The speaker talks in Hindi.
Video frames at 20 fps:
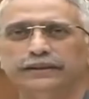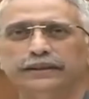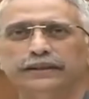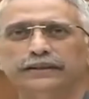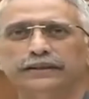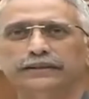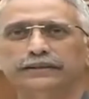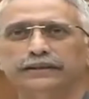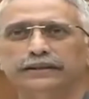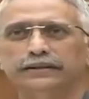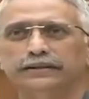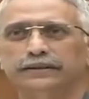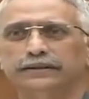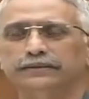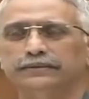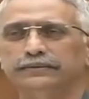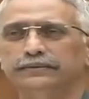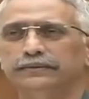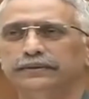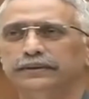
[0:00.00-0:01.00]
भी देना चाहता
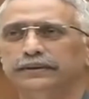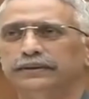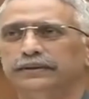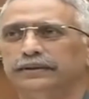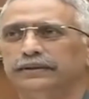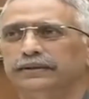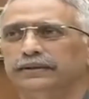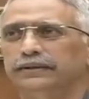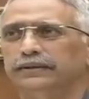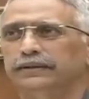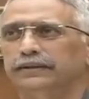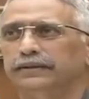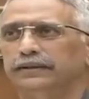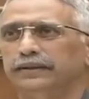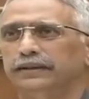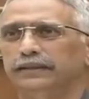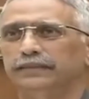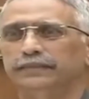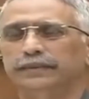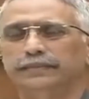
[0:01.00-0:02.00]
हूँ
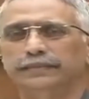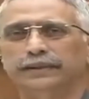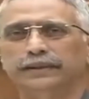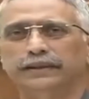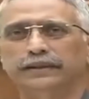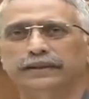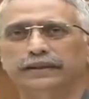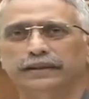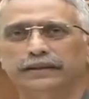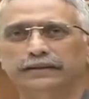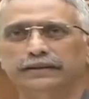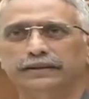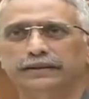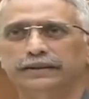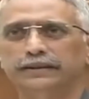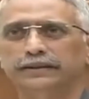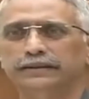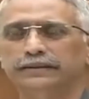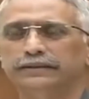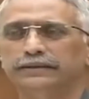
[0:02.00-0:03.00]
कि आप अपना ख्याल
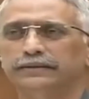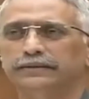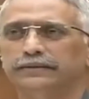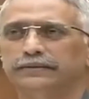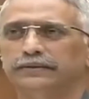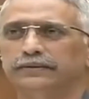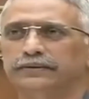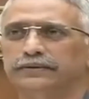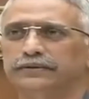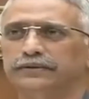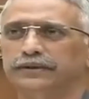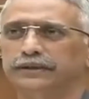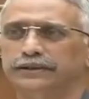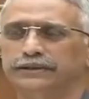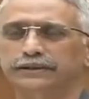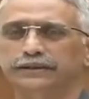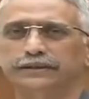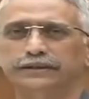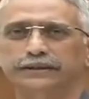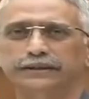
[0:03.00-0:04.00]
रखें और
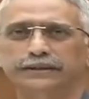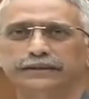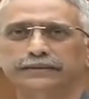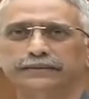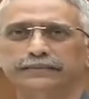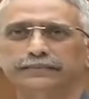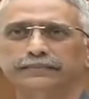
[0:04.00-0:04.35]
सुरक्षित रहें